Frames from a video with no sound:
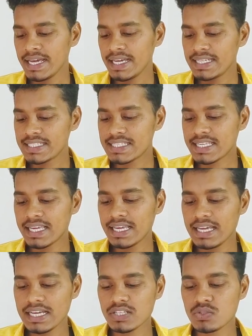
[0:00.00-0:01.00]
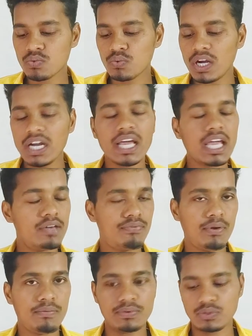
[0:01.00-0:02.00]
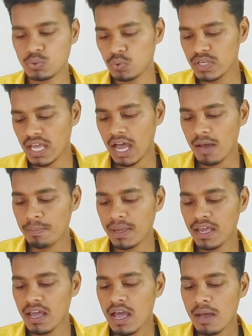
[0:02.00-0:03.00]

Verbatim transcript: एस के एस वर्ल्ड एफ एफ जो यहाँ पे